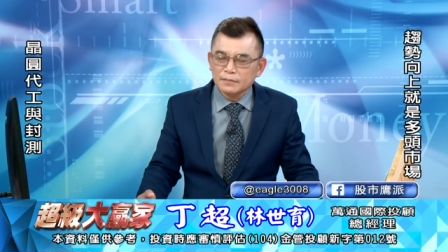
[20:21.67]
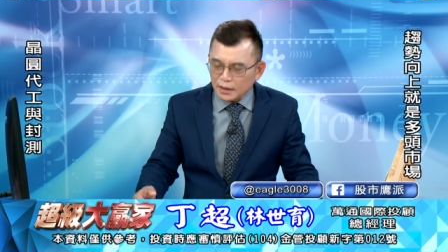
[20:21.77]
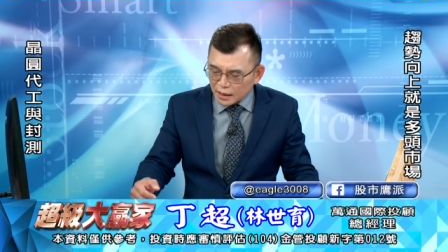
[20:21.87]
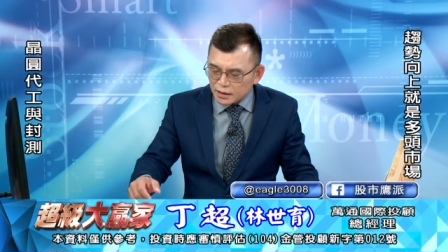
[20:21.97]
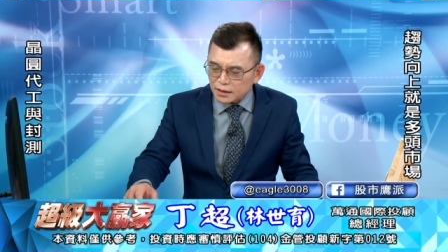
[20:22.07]

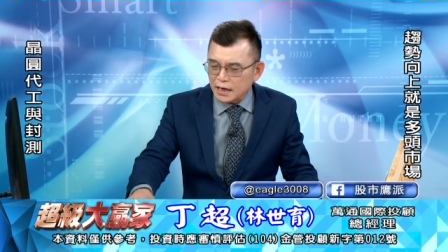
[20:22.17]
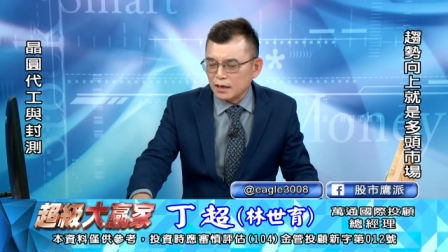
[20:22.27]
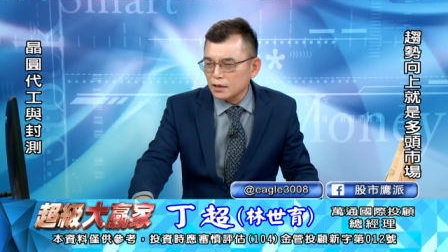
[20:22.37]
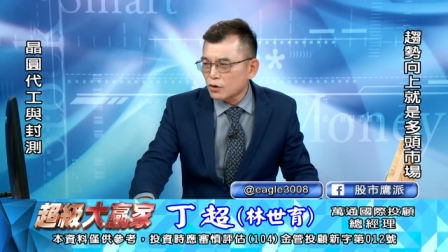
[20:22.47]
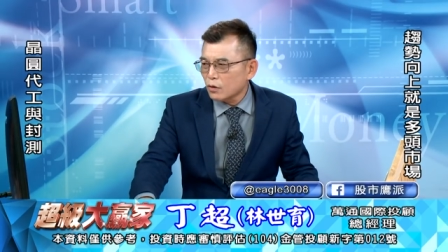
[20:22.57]
那但是
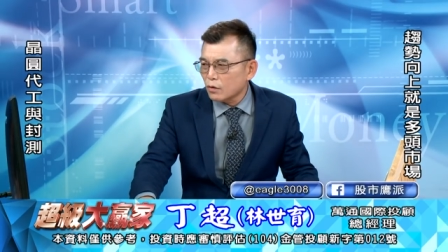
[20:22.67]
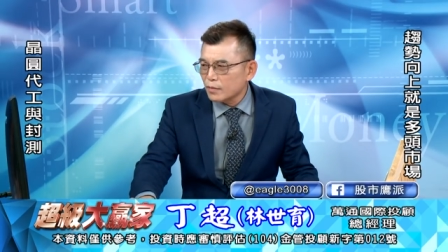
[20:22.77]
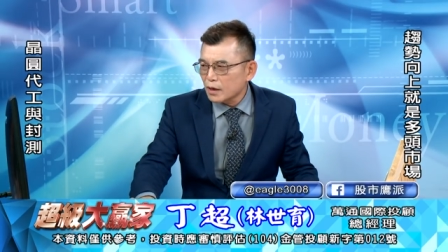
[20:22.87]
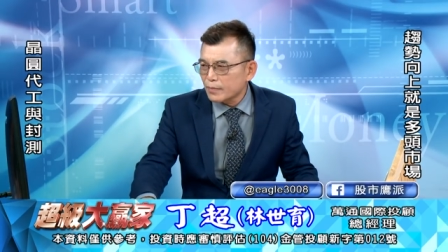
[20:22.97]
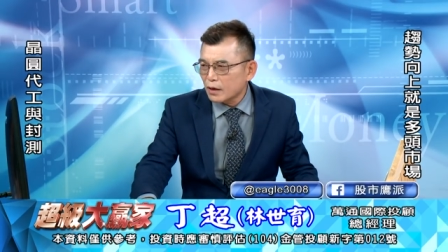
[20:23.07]
涨了以后，我
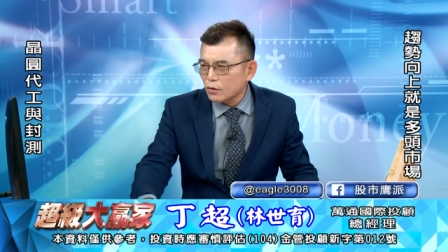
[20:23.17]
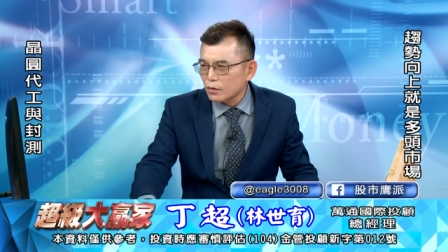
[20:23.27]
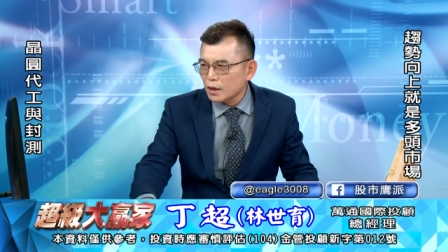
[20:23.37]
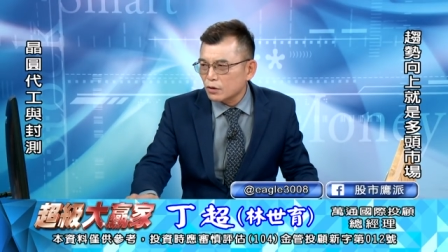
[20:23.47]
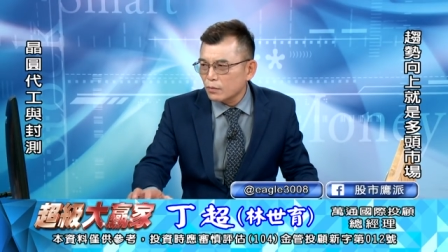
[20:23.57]
们要不要
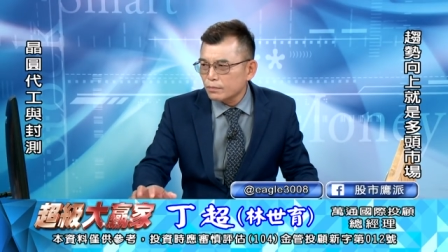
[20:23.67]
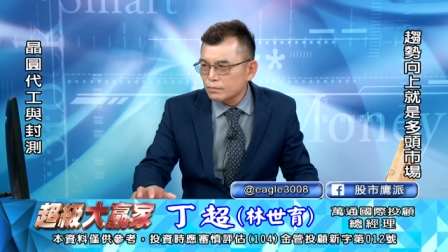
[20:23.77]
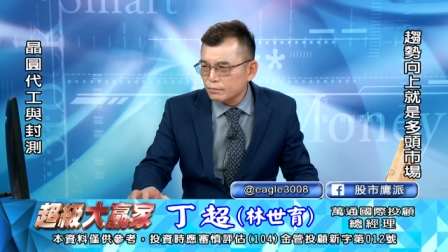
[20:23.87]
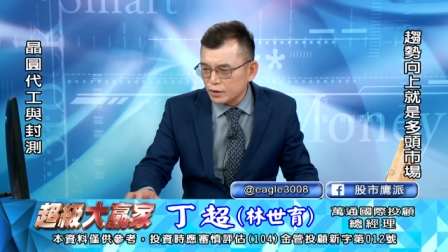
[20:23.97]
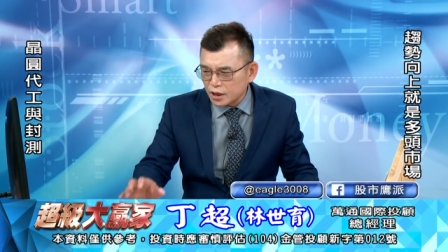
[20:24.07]
永远都
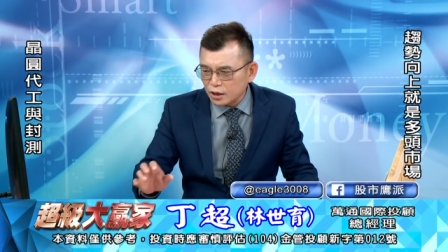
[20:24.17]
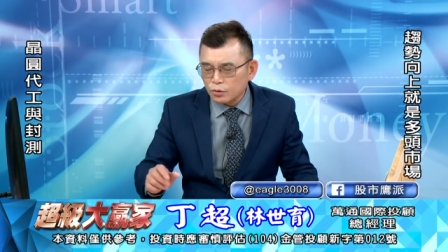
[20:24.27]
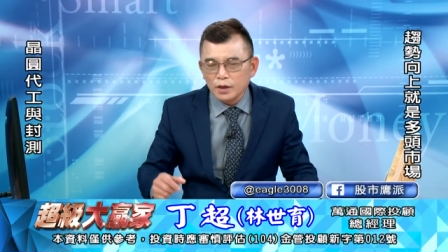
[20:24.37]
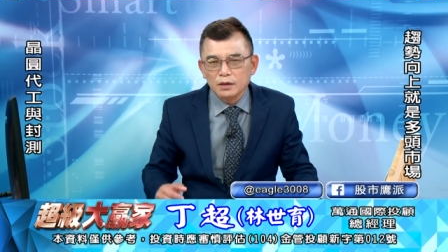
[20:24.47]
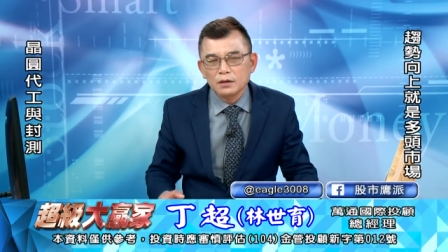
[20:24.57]
不撤
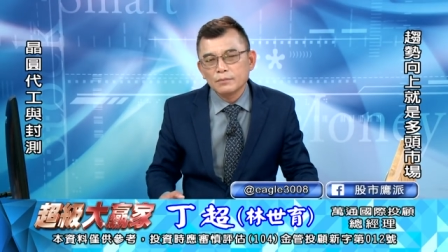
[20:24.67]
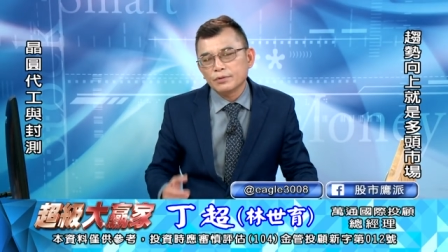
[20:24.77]
退？